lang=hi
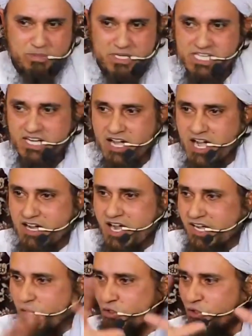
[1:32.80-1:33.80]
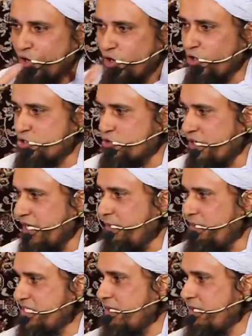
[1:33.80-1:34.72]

वो पिज़्ज़े खा खा के खुद गोल हो चुके हैं